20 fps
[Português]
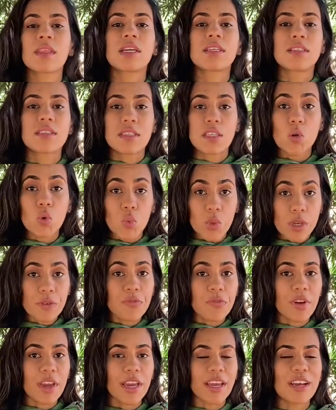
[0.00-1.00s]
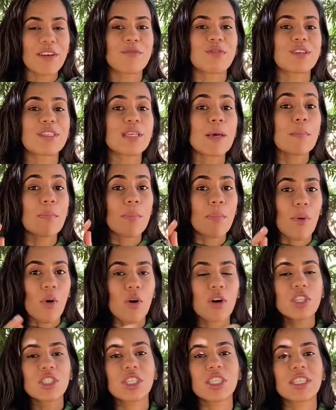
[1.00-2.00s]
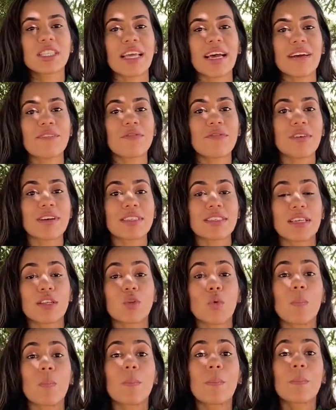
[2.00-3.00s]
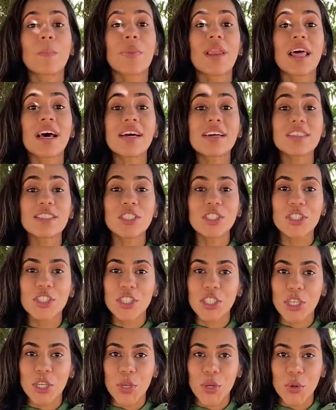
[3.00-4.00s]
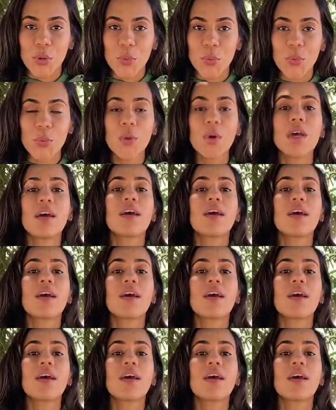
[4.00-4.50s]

segunda-feira, você pode estar tá fazendo plantio,